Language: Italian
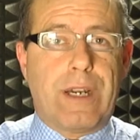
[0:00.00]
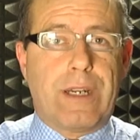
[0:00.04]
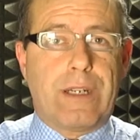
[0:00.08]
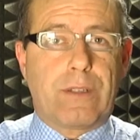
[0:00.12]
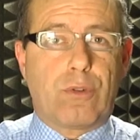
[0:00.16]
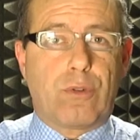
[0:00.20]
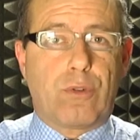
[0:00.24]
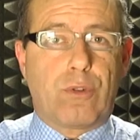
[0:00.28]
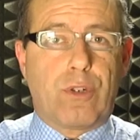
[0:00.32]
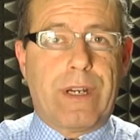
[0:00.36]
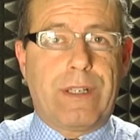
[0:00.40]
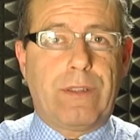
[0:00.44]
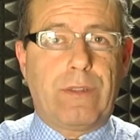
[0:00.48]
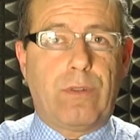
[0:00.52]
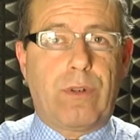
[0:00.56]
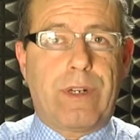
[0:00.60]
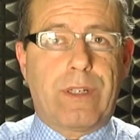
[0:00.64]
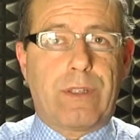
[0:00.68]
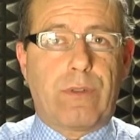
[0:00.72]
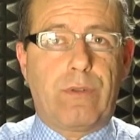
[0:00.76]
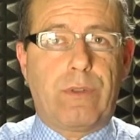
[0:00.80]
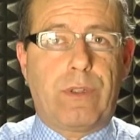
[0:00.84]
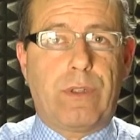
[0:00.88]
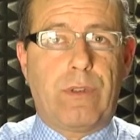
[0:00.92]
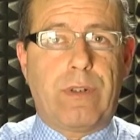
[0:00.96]
associando
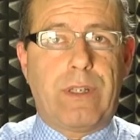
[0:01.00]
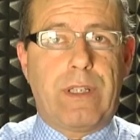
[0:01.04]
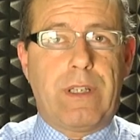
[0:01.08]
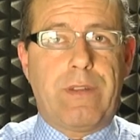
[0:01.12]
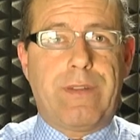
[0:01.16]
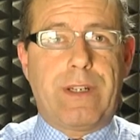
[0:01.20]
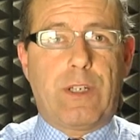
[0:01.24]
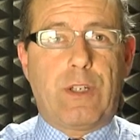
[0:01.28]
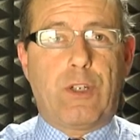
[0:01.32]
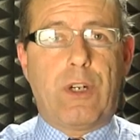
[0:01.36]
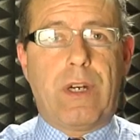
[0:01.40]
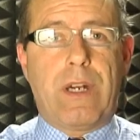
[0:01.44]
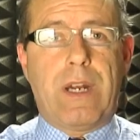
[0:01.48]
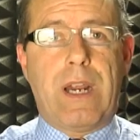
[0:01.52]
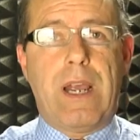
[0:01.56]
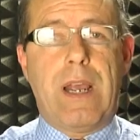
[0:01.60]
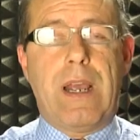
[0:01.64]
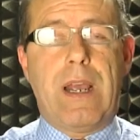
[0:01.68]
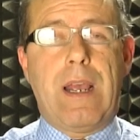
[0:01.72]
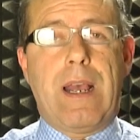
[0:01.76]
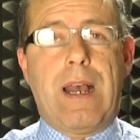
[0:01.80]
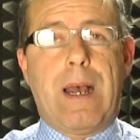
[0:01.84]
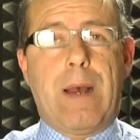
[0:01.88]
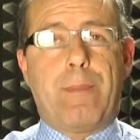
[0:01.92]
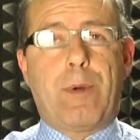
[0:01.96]
l'assunzione di vaccini
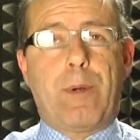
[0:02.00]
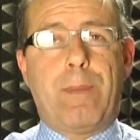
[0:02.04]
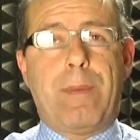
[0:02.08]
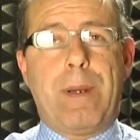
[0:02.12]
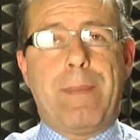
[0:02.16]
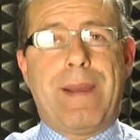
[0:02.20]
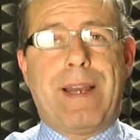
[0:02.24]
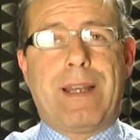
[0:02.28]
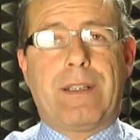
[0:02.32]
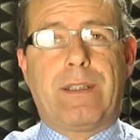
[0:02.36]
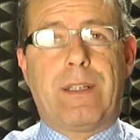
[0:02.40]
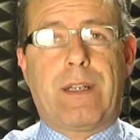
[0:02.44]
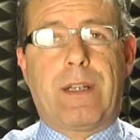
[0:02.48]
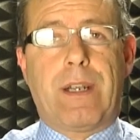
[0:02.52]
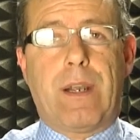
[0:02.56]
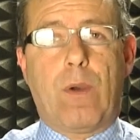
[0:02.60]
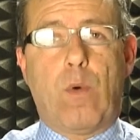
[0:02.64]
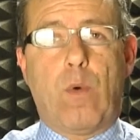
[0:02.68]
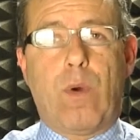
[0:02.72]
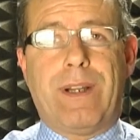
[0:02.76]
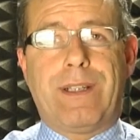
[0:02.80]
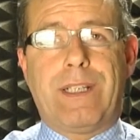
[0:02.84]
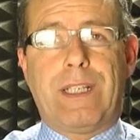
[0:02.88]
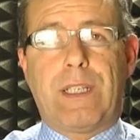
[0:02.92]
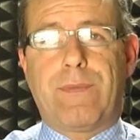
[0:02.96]
a problematiche
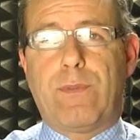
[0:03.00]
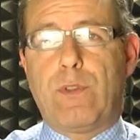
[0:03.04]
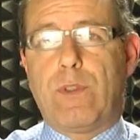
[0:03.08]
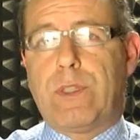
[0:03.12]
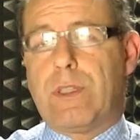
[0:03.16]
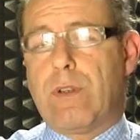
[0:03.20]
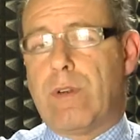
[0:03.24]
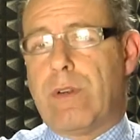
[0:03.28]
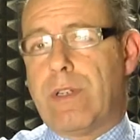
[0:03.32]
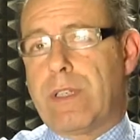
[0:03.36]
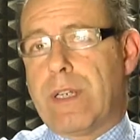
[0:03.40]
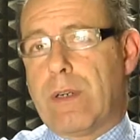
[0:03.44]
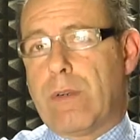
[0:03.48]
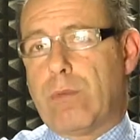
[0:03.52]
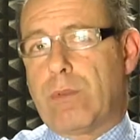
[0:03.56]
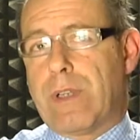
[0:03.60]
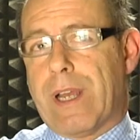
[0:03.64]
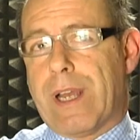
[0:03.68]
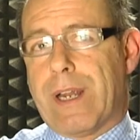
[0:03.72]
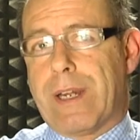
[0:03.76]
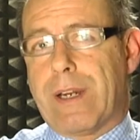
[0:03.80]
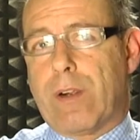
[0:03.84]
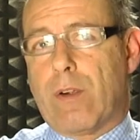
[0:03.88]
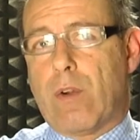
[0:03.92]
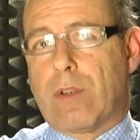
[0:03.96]
o a disfunzioni
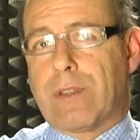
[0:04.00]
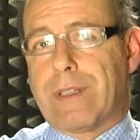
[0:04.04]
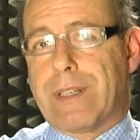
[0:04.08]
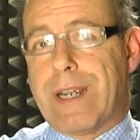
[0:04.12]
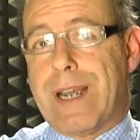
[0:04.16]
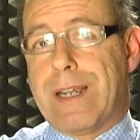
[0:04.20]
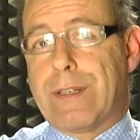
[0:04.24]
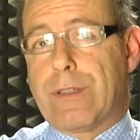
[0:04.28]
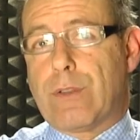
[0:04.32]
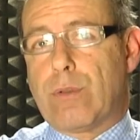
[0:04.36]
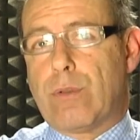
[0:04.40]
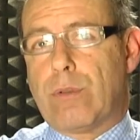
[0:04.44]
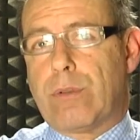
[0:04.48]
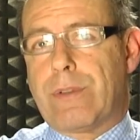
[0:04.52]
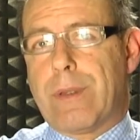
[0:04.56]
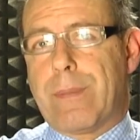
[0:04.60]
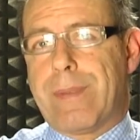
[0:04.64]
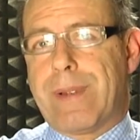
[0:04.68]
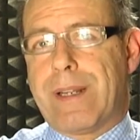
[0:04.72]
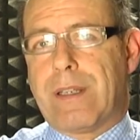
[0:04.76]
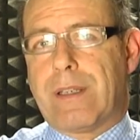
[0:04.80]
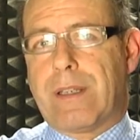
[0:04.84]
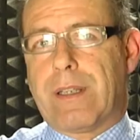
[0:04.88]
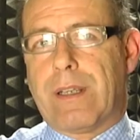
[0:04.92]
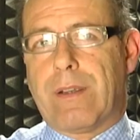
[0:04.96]
salutari, cosa
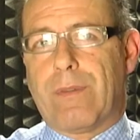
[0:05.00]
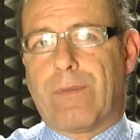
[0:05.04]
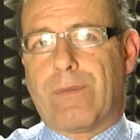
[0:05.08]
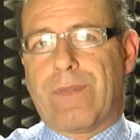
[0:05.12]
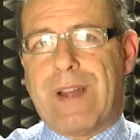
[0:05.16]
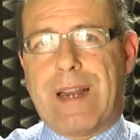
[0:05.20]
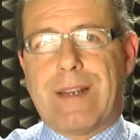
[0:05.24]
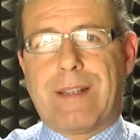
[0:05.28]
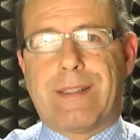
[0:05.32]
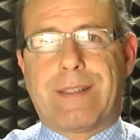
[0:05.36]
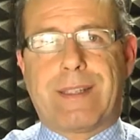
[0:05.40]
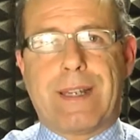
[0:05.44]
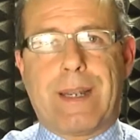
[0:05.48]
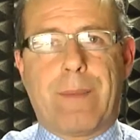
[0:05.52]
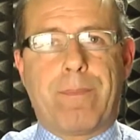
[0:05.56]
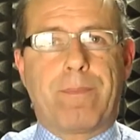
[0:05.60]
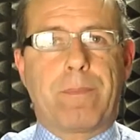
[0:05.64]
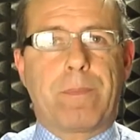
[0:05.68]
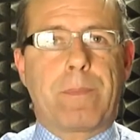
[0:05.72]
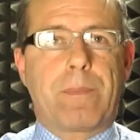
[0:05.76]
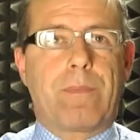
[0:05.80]
assolutamente falsa.